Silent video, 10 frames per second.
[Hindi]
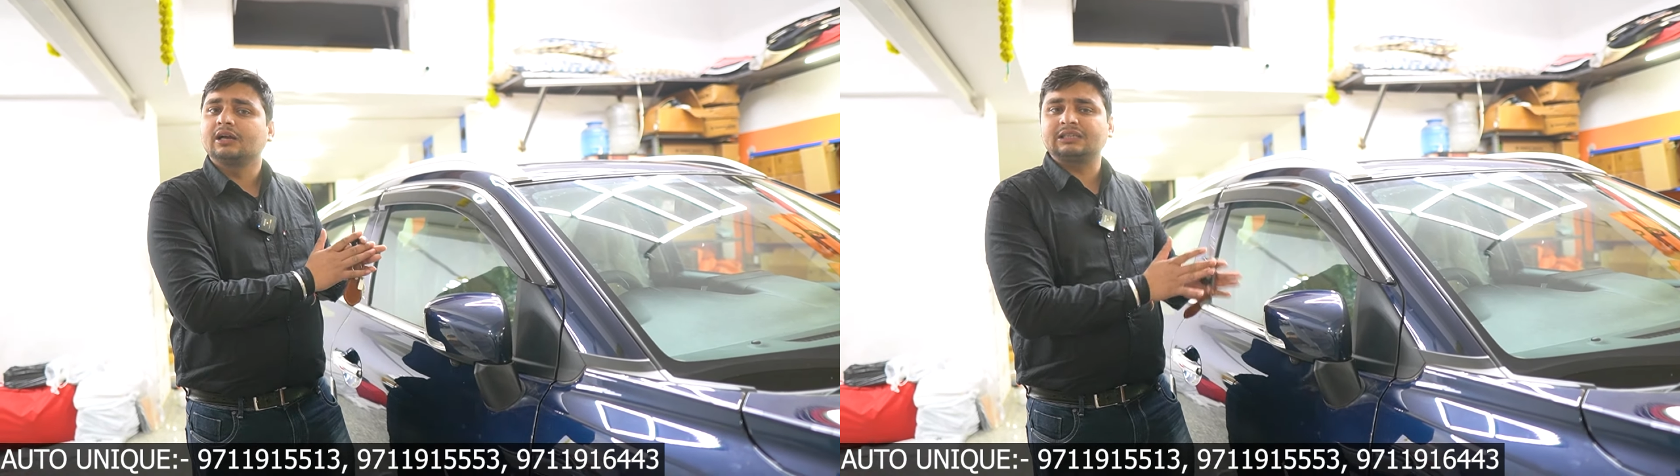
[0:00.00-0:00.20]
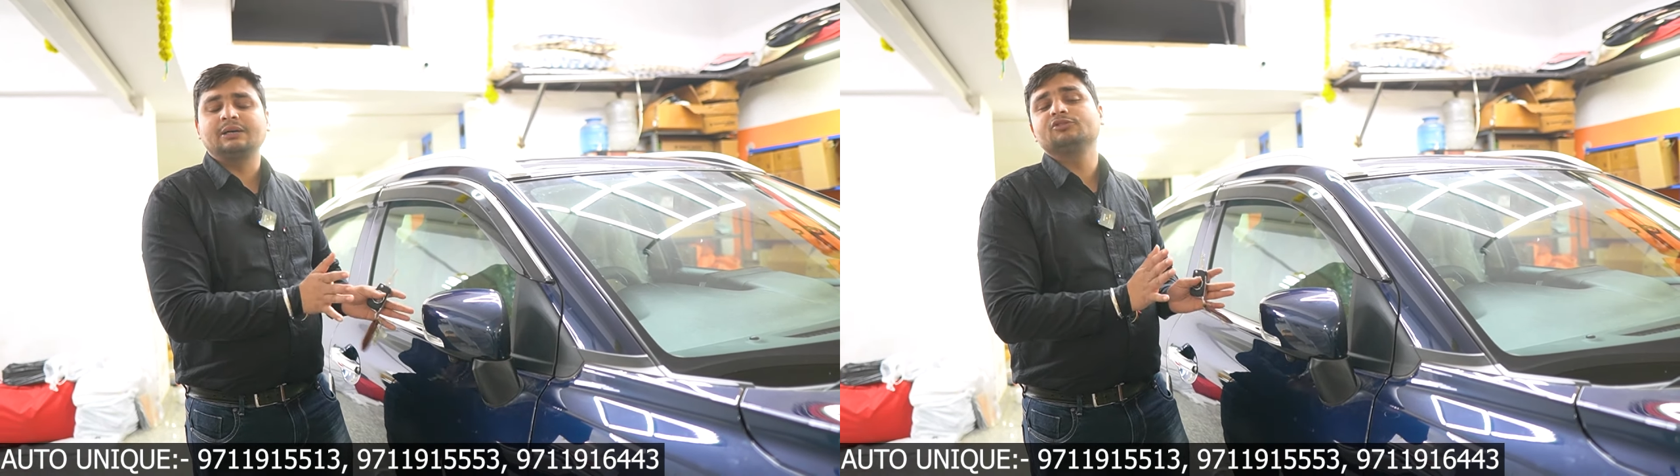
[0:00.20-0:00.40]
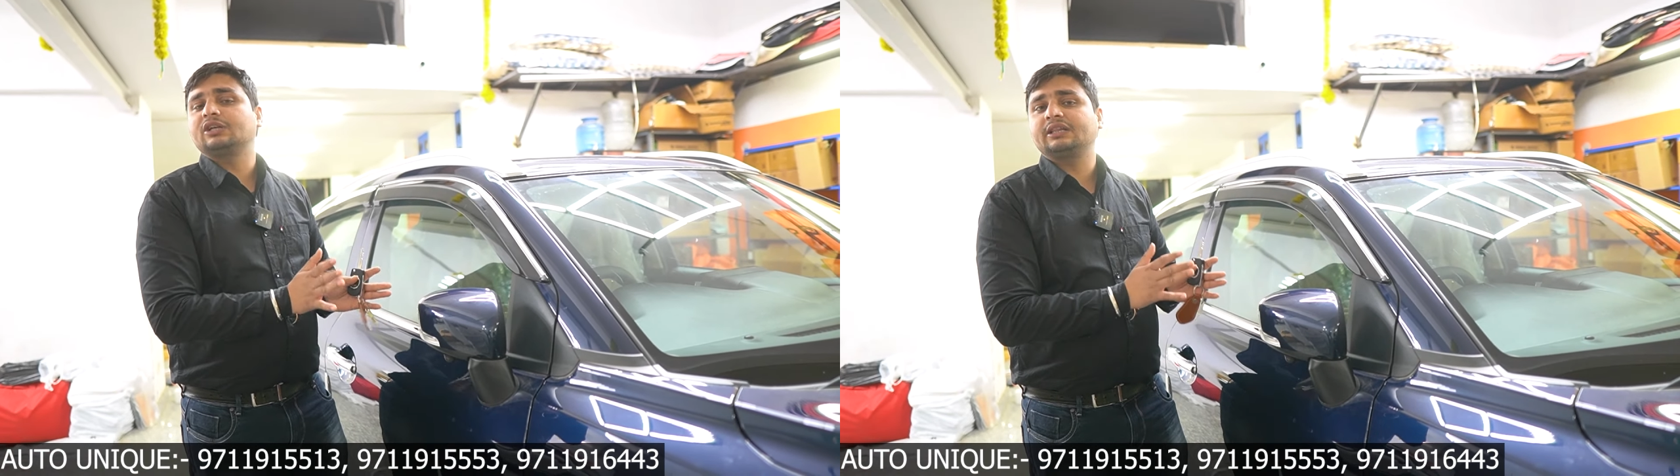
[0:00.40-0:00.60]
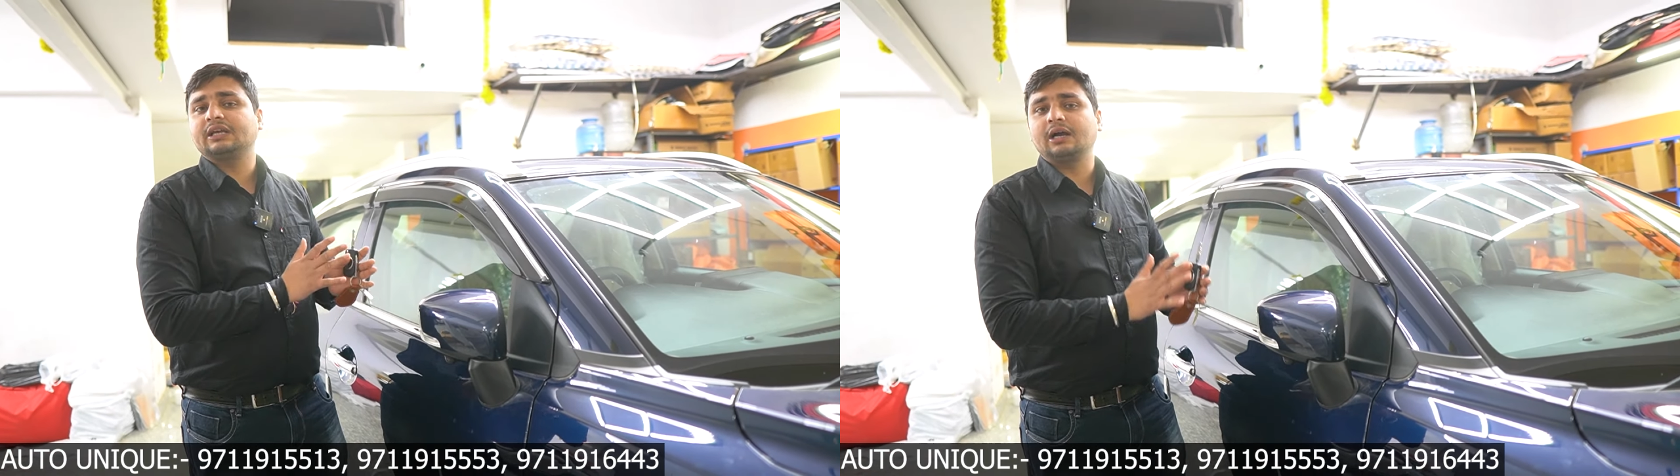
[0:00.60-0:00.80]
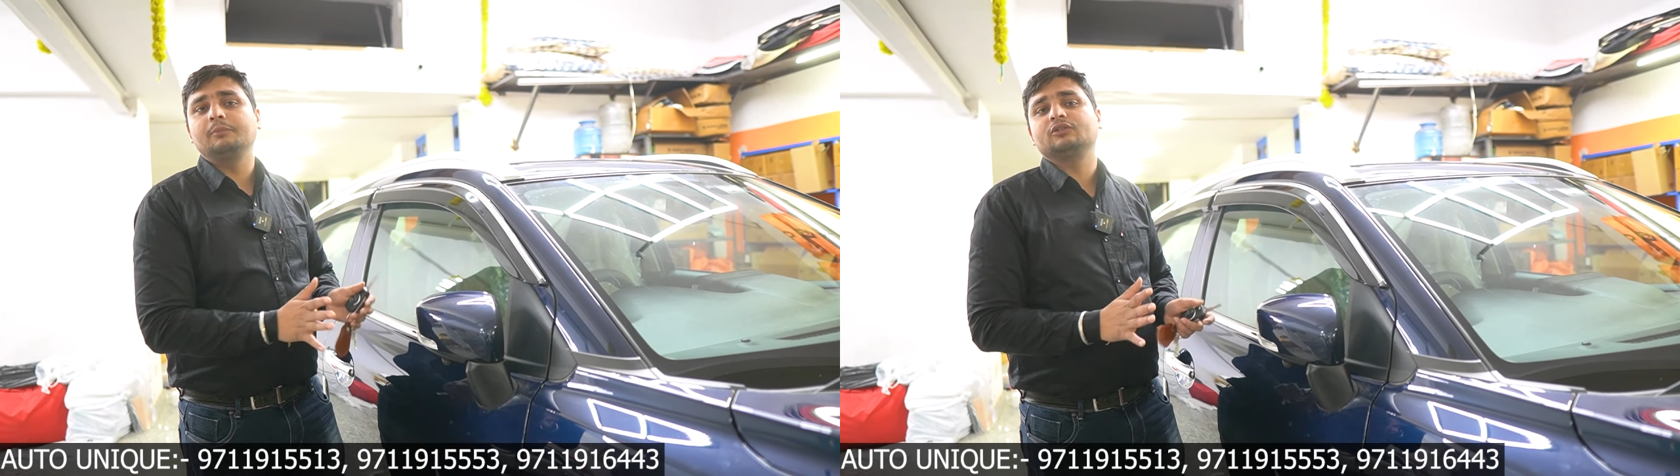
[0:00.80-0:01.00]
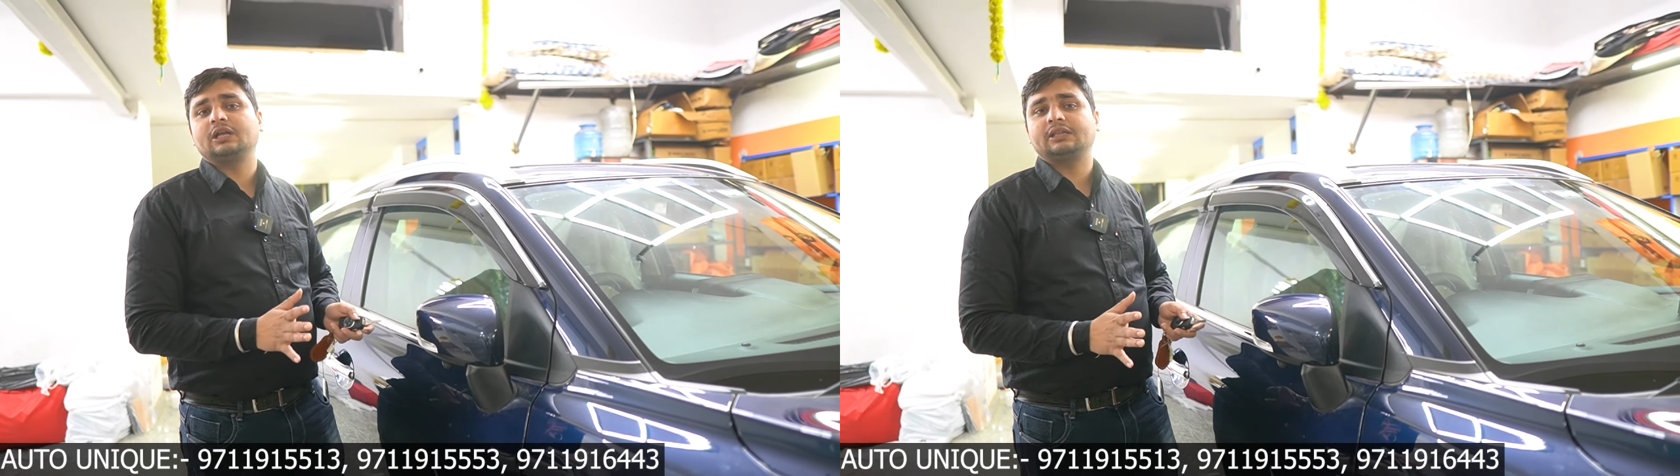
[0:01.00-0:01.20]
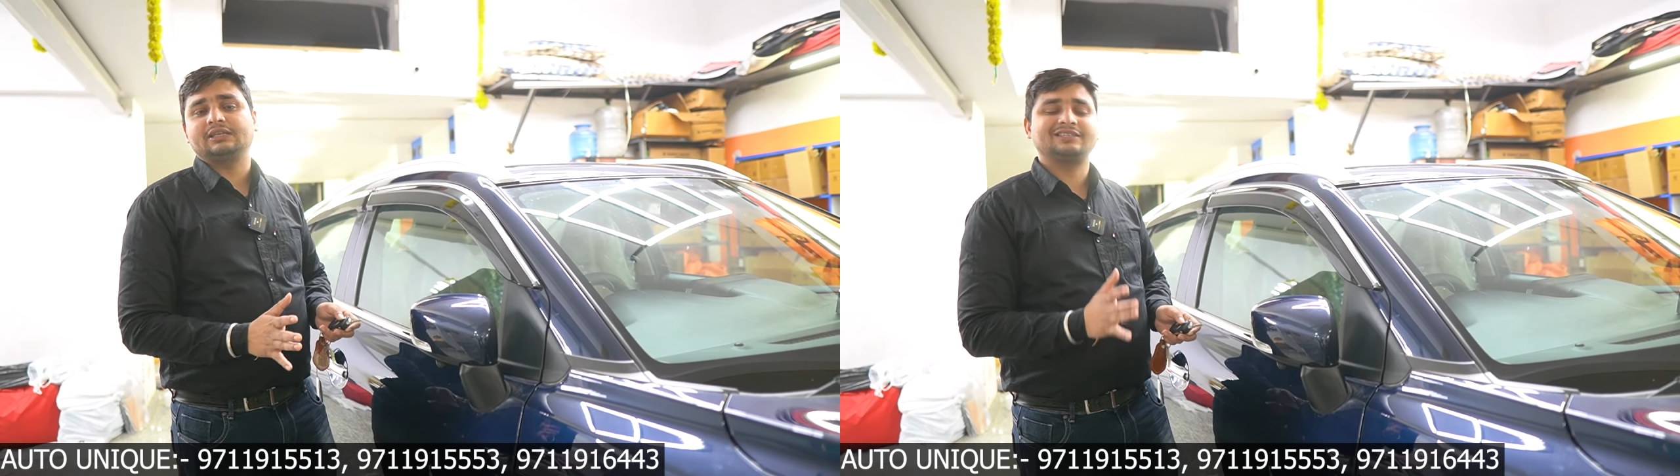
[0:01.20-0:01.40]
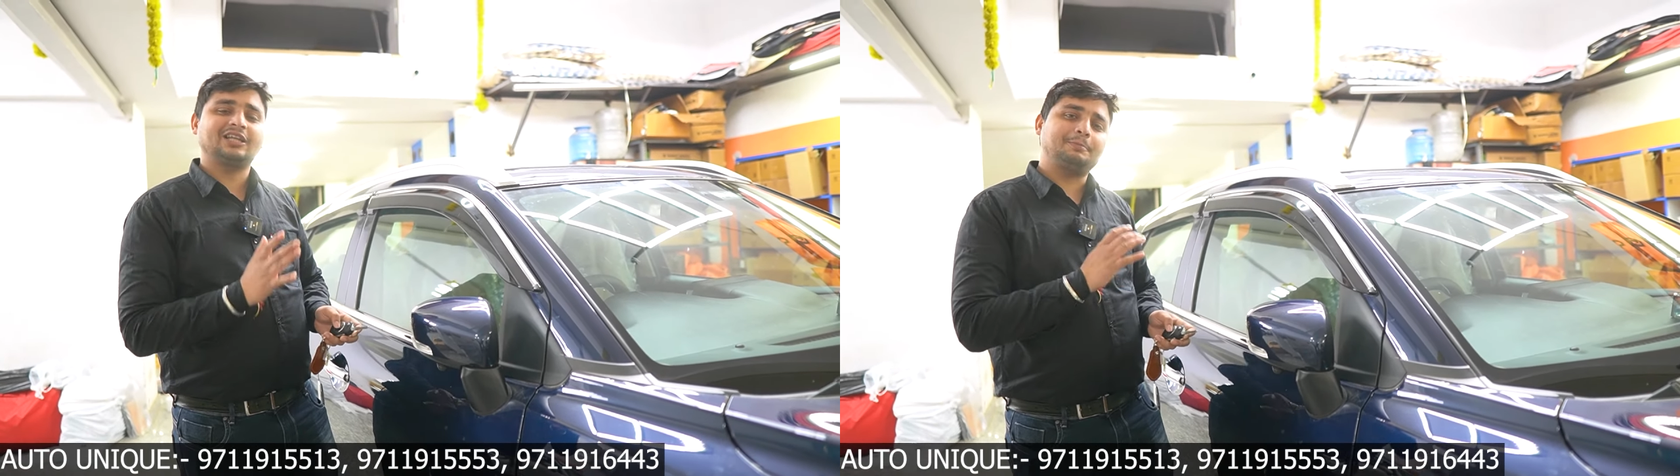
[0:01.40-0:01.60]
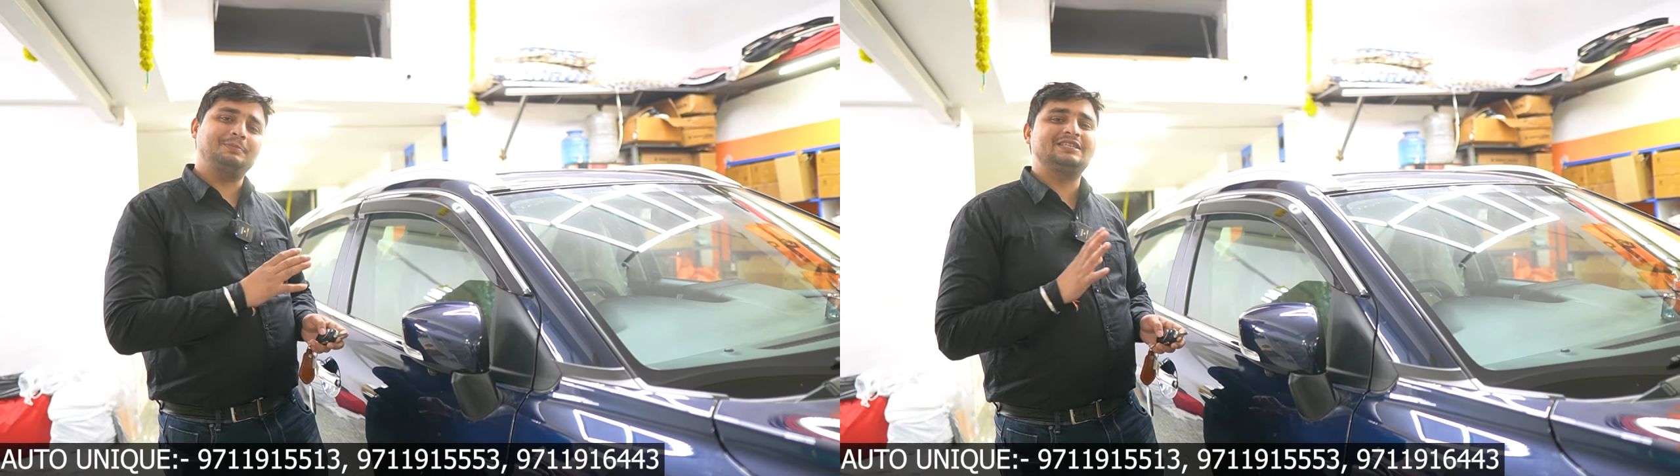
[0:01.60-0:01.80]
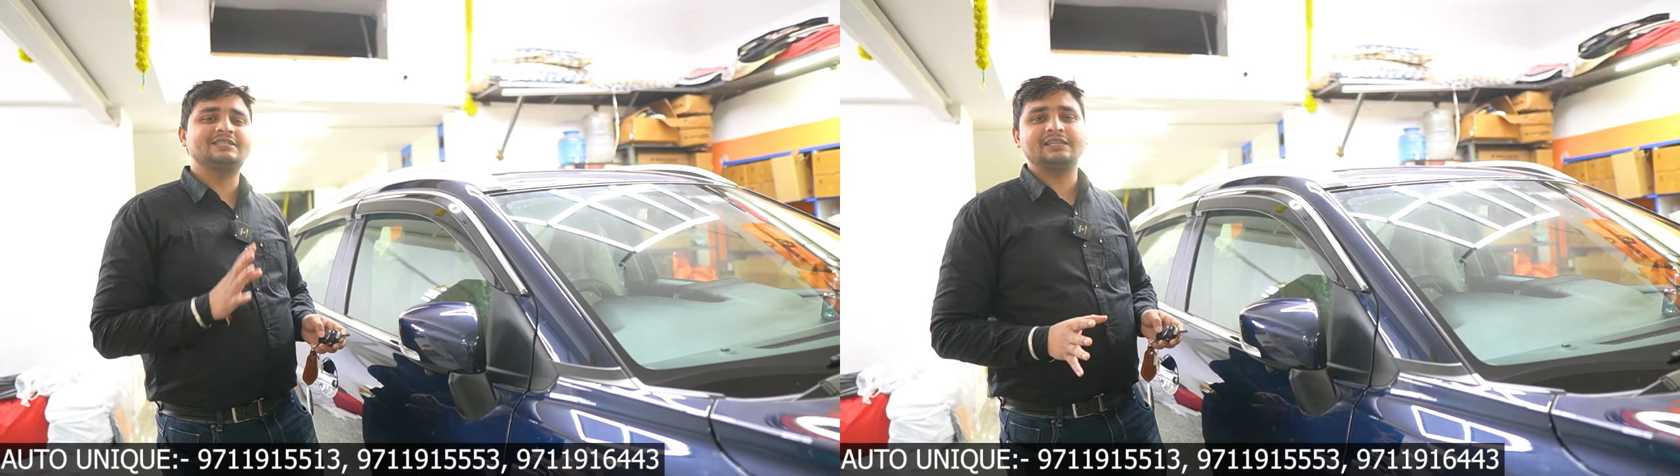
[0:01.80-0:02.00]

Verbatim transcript: ख़त्म हो जाती है कम हो जाती है इसके बाद पीछे